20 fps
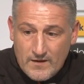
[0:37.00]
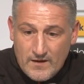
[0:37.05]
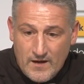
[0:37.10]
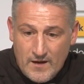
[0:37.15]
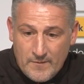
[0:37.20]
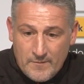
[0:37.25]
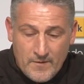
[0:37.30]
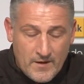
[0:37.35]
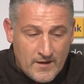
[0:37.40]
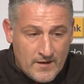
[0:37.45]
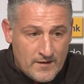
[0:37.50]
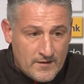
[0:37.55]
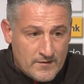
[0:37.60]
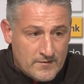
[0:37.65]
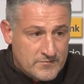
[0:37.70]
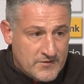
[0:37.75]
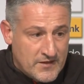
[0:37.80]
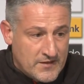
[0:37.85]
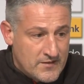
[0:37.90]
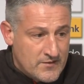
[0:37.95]
haben, äh,
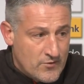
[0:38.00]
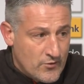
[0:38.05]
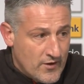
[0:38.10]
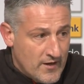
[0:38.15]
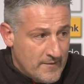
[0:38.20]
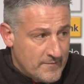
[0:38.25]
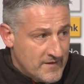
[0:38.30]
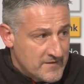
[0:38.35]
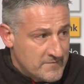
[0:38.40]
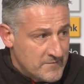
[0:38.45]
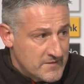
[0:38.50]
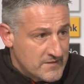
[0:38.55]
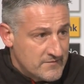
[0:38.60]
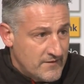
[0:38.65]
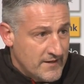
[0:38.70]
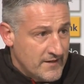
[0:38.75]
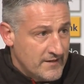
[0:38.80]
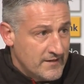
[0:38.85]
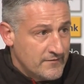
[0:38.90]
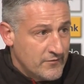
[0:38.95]
denke ich, Glück gehabt, dass wir das
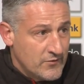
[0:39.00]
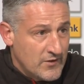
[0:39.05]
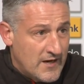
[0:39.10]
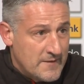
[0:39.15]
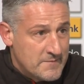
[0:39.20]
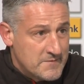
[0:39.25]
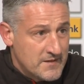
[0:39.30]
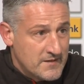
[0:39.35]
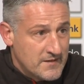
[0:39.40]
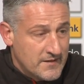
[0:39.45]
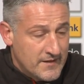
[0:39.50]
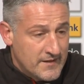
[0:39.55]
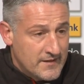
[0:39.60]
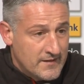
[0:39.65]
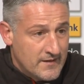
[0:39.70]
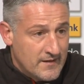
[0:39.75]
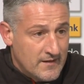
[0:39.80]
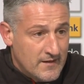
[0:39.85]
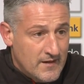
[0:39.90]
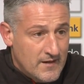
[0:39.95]
Zweite nicht vor der Halbzeit
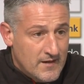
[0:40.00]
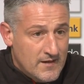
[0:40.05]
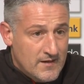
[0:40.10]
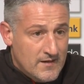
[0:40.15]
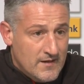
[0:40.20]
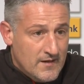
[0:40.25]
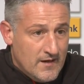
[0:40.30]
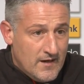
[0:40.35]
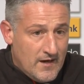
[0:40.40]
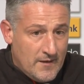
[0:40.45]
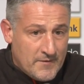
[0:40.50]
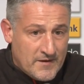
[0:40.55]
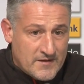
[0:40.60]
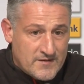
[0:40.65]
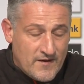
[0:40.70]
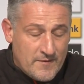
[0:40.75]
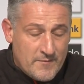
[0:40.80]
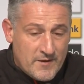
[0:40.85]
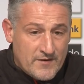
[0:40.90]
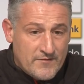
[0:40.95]
kriegen haben dann
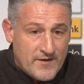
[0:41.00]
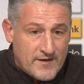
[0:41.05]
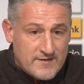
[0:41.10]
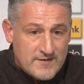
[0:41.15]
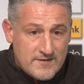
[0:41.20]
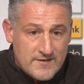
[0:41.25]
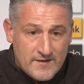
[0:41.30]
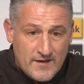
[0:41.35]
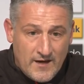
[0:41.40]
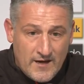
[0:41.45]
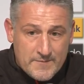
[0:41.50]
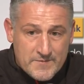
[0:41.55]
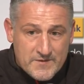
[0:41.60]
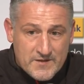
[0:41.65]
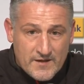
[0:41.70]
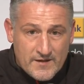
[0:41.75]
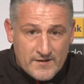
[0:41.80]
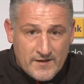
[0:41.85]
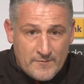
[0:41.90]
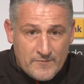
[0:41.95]
zweimal gewechselt in der
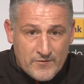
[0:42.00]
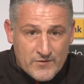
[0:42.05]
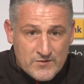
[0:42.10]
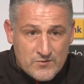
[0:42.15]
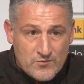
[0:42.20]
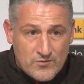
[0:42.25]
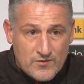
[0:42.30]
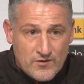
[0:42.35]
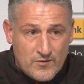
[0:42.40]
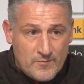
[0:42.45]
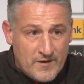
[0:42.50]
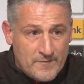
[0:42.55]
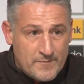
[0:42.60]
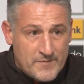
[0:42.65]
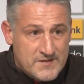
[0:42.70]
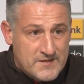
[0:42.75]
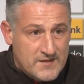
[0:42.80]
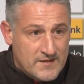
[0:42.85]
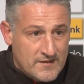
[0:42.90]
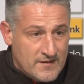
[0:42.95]
Halbzeit, haben versucht, nochmal ein
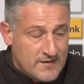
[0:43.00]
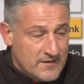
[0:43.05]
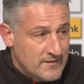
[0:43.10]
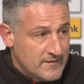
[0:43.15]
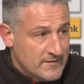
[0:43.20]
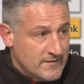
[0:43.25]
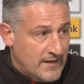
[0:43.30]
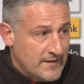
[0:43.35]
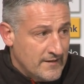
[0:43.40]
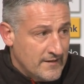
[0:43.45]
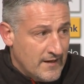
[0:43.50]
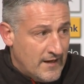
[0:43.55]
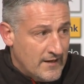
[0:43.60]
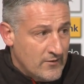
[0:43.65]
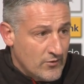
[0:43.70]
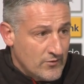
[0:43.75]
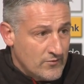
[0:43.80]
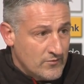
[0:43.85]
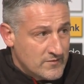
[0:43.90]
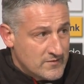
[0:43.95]
bisschen äh, eine andere
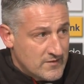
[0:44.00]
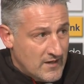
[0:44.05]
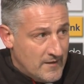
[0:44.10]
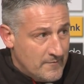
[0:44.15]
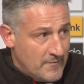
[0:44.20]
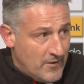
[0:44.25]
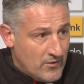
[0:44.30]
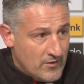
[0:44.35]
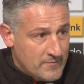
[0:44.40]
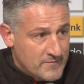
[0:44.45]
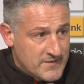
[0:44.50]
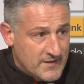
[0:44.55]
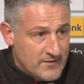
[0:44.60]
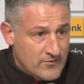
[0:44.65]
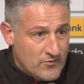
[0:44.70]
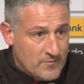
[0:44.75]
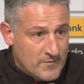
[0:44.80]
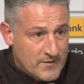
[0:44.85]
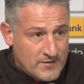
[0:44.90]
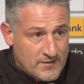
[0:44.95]
Anordnung zu haben, auch im
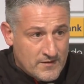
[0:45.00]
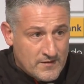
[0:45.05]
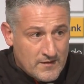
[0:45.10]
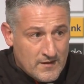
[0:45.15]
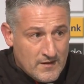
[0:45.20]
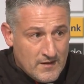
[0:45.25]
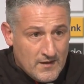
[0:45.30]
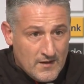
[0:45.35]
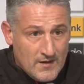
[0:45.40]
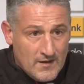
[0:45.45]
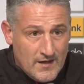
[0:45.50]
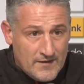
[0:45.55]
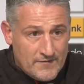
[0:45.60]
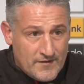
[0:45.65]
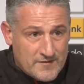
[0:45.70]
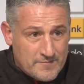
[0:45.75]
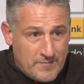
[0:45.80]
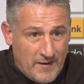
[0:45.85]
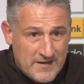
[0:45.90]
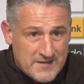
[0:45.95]
Zentrum einen
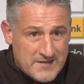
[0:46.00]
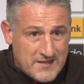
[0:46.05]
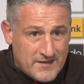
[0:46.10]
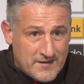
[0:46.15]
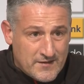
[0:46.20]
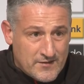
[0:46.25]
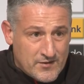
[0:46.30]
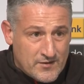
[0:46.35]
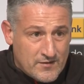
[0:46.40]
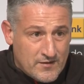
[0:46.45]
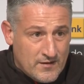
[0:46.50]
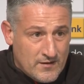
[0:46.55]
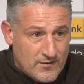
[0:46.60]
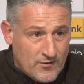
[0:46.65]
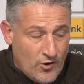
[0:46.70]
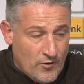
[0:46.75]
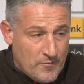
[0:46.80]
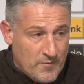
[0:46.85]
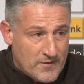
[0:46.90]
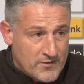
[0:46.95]
etwas ballsicheren, äh,
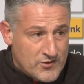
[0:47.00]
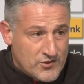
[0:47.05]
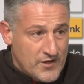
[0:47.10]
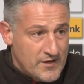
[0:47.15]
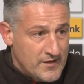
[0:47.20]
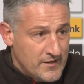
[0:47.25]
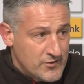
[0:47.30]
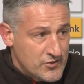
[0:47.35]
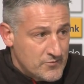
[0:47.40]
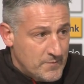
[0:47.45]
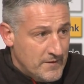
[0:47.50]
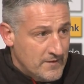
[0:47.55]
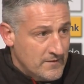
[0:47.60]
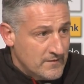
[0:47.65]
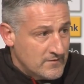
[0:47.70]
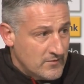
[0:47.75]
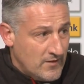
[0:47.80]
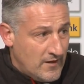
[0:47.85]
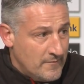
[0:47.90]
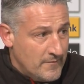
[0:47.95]
körperlich stärkeren
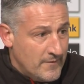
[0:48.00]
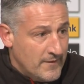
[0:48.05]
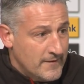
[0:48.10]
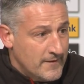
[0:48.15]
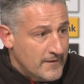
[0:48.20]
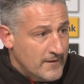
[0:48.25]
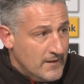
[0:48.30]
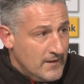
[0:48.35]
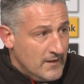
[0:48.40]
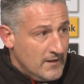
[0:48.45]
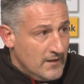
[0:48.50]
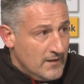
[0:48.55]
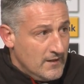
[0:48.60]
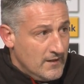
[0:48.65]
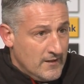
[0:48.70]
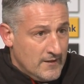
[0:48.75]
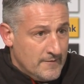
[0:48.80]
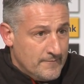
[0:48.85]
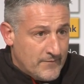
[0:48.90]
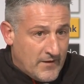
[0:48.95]
Spieler zu haben,
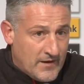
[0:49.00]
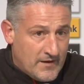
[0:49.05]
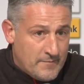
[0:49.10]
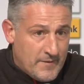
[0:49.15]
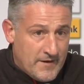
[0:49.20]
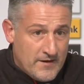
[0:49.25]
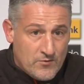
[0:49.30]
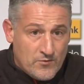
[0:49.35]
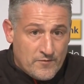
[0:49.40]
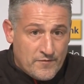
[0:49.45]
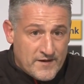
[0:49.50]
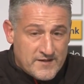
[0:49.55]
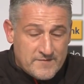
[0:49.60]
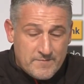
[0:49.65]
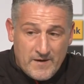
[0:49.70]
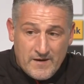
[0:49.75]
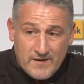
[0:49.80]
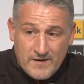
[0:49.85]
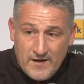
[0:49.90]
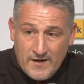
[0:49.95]
ähm, der die Bälle gut
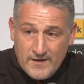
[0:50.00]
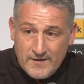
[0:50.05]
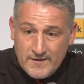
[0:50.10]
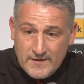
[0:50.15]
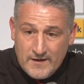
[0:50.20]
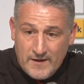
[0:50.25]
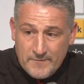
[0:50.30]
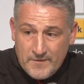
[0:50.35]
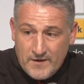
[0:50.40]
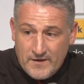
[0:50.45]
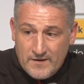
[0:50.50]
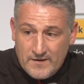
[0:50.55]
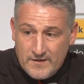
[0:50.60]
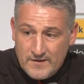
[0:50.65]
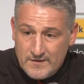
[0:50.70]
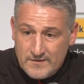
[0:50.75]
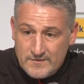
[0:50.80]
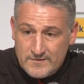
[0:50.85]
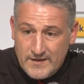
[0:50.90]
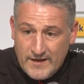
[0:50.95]
festmachen kann. Haben dann
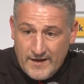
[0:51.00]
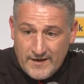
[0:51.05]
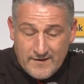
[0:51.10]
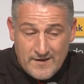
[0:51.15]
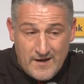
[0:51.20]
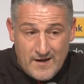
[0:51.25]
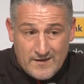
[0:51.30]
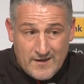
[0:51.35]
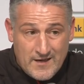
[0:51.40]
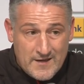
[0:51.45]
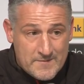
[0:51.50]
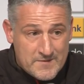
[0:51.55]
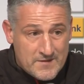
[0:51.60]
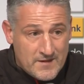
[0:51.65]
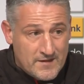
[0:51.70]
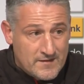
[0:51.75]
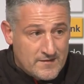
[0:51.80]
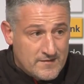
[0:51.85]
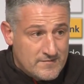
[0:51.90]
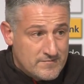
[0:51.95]
äh, direkt nach der
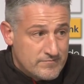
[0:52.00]
Halbzeit